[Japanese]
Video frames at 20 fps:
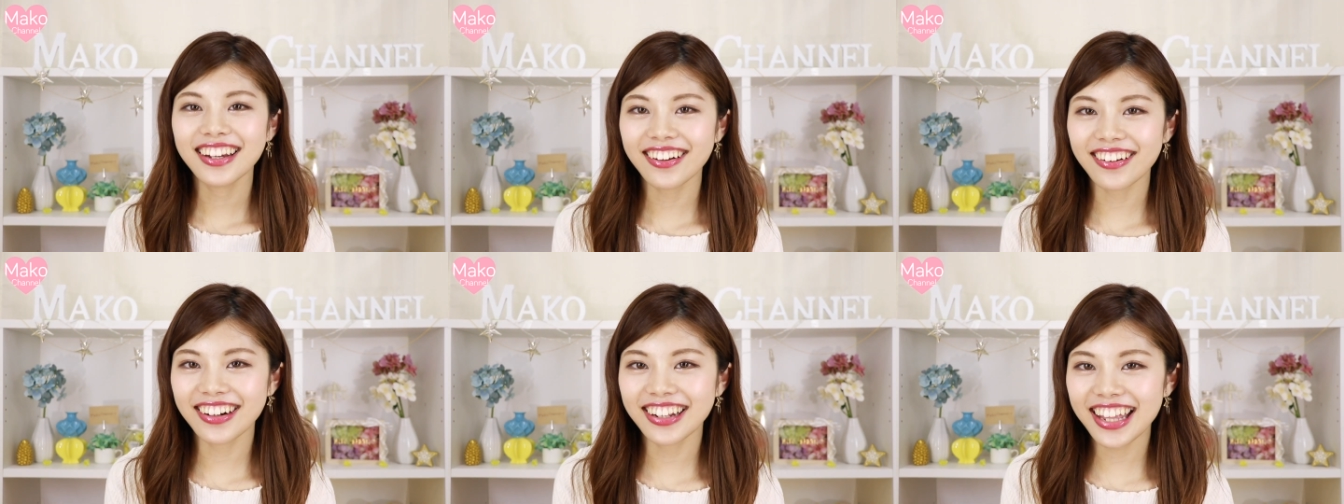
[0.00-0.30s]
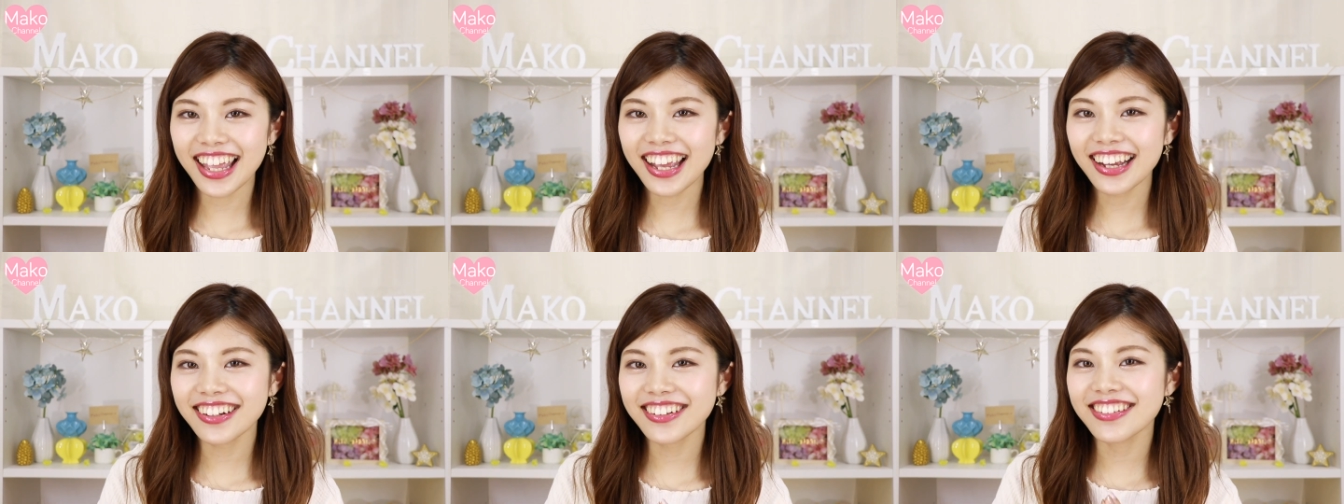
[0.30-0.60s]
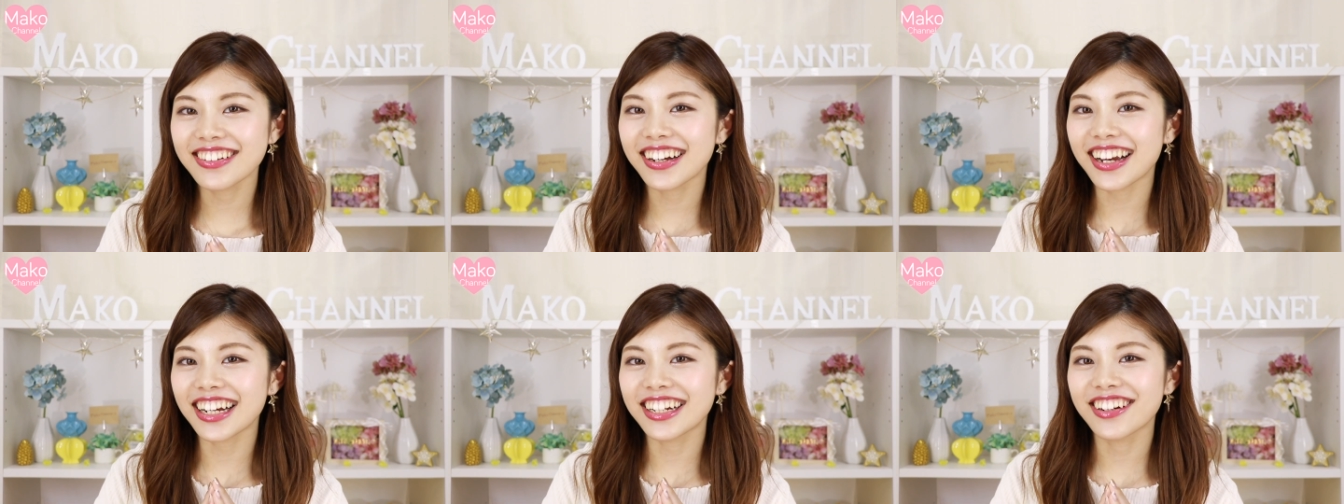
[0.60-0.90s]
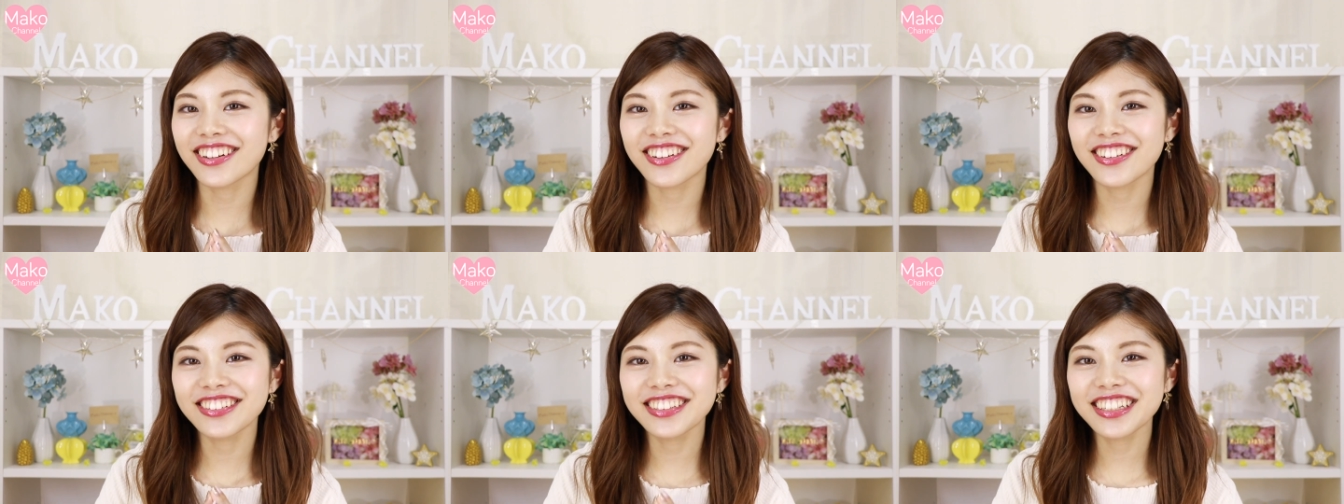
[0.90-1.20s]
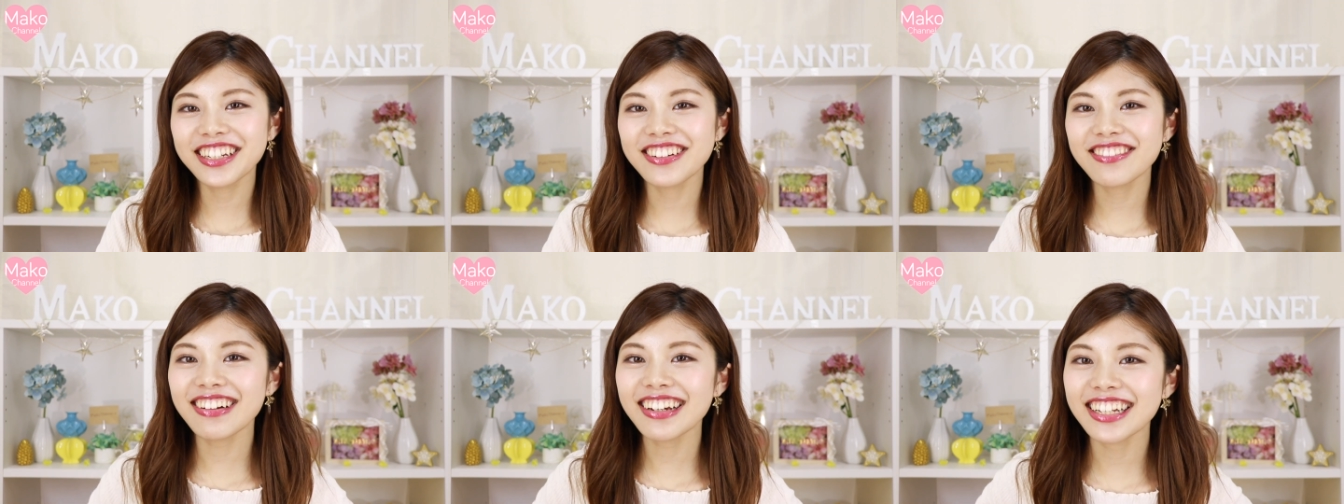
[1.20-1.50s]
これで今回の購
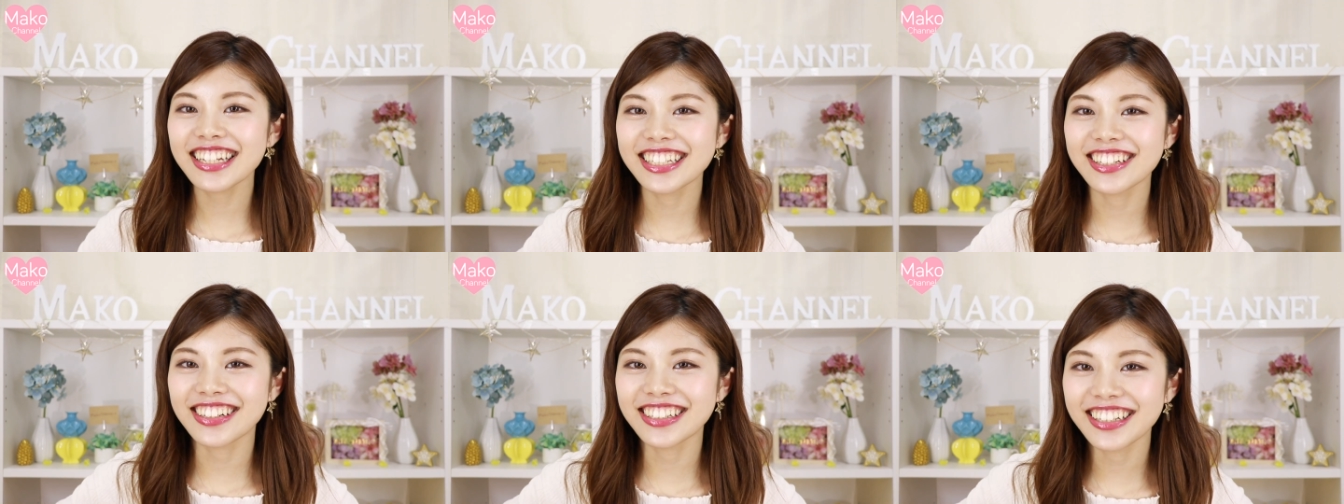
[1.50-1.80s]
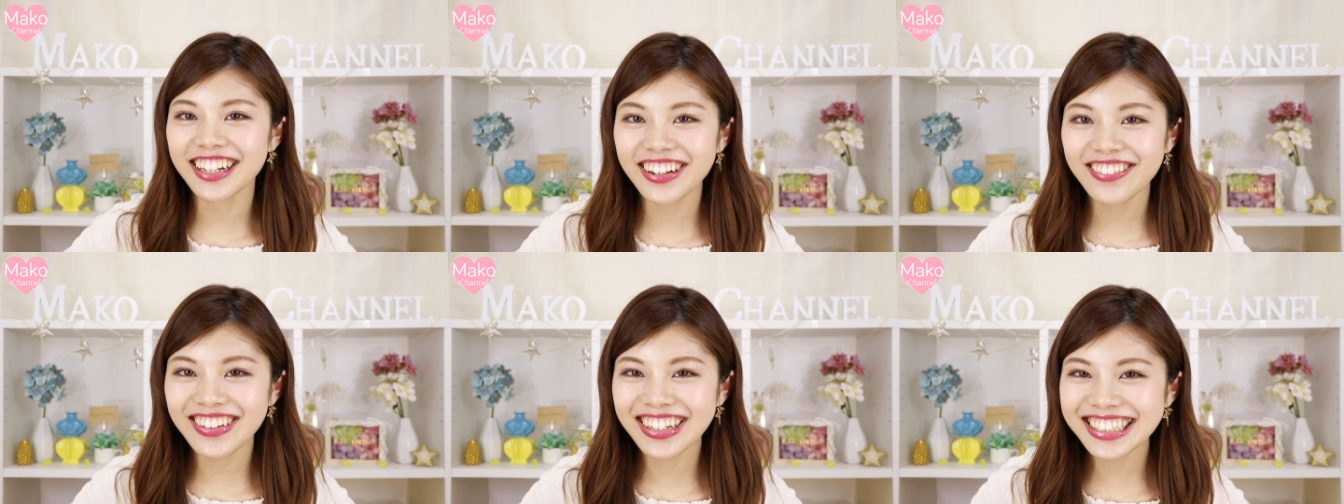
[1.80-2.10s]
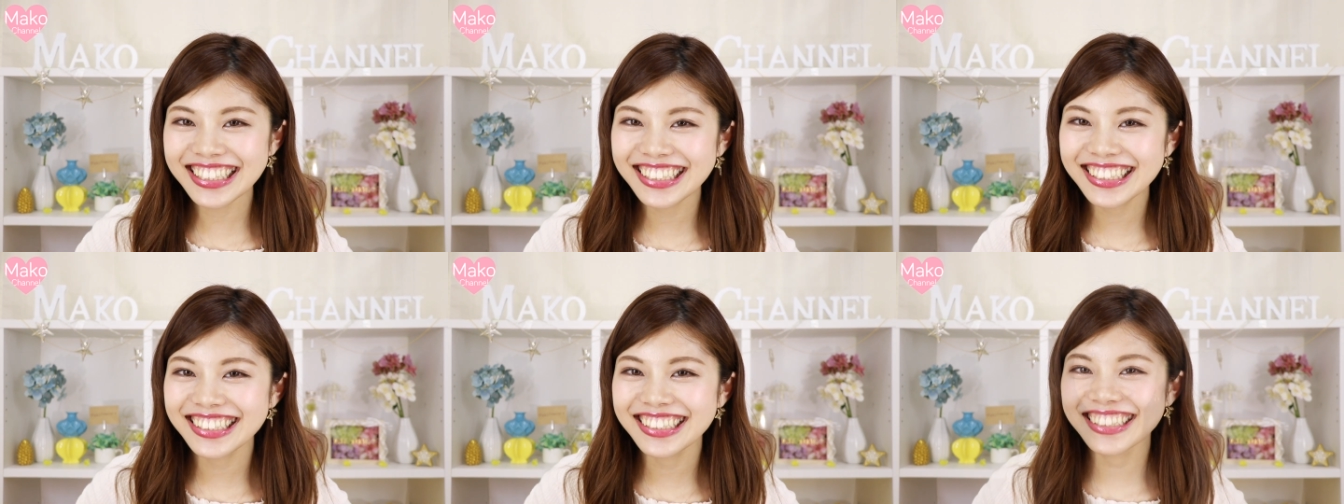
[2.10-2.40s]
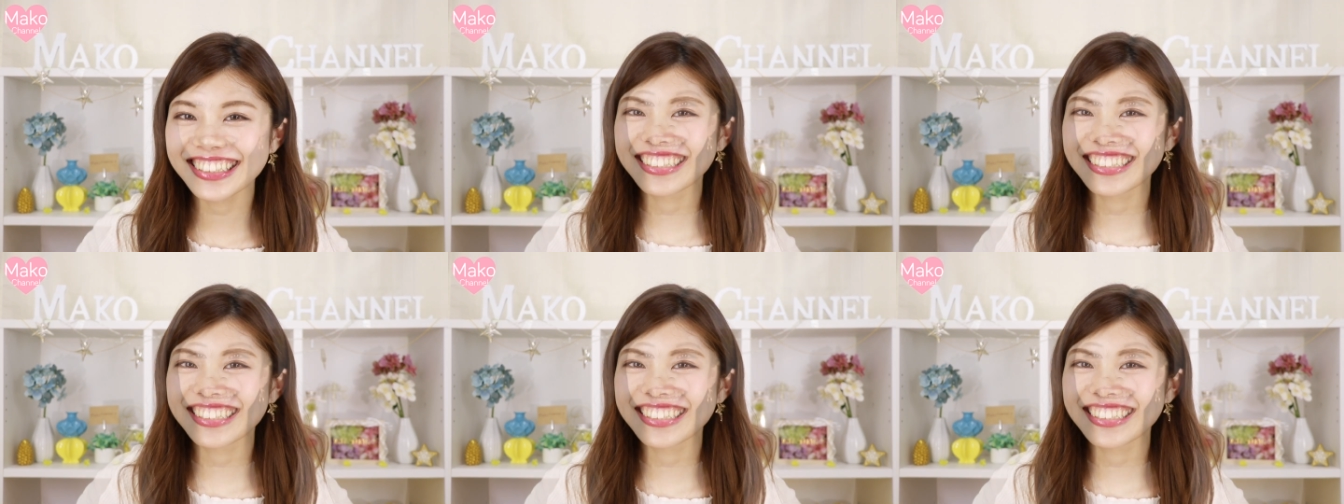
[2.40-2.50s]
入品は以上になります